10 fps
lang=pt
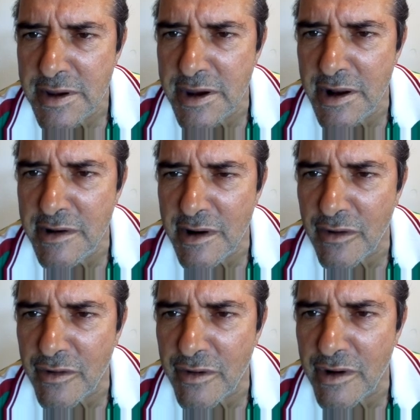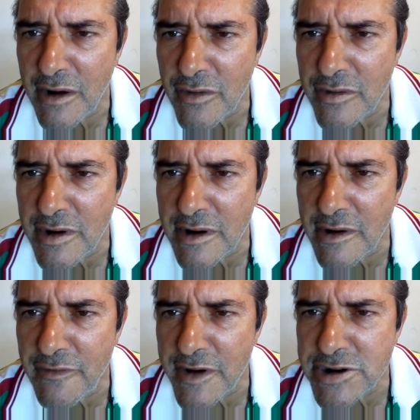E ele, ao, ao,
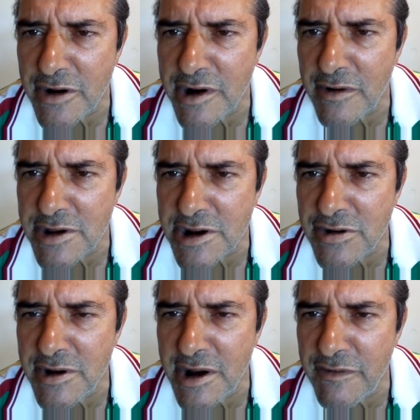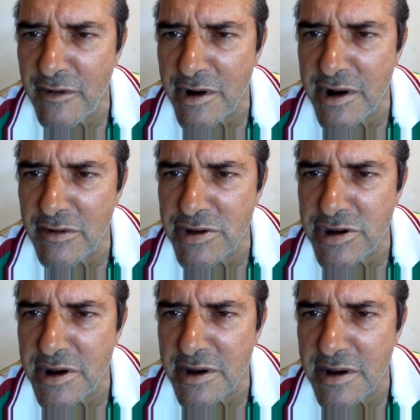ao, fechar o negócio com a Juliana, falou que não
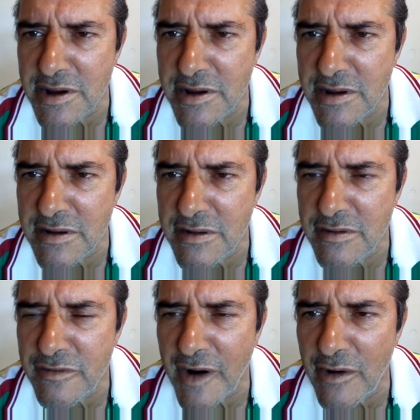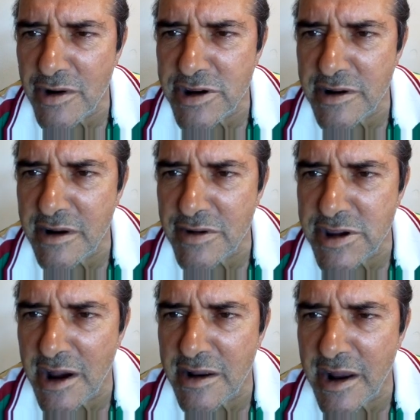tinha, não falou que tinha
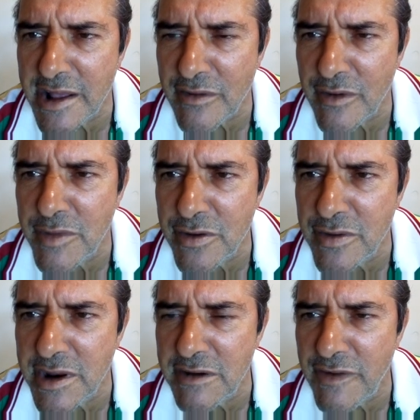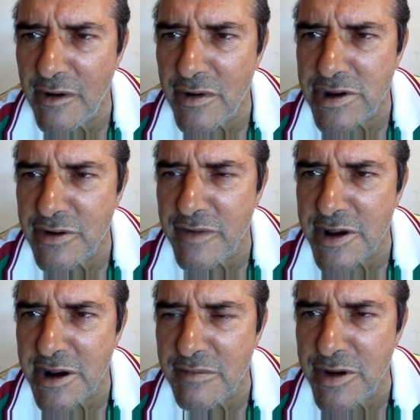negociado nada comigo, nem falou que tinha
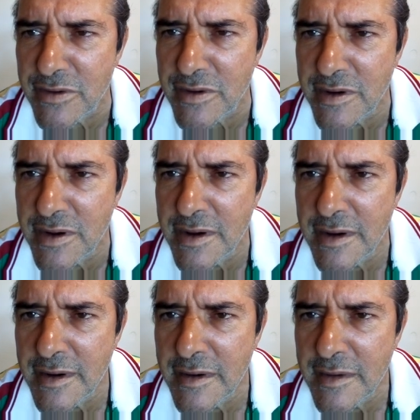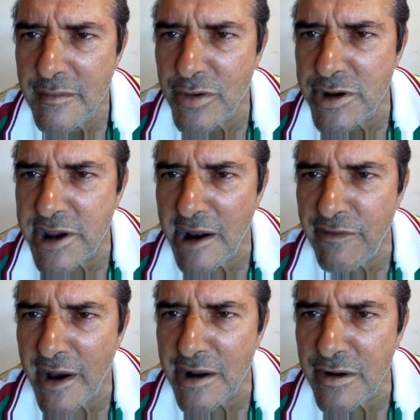conversado comigo. Por isso que ela
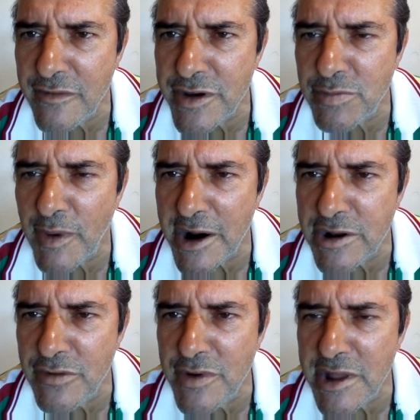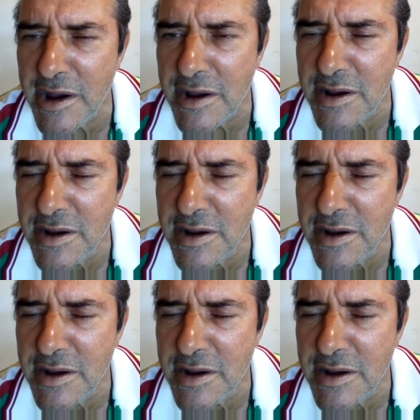fala que eu não fiz parte nenhuma da,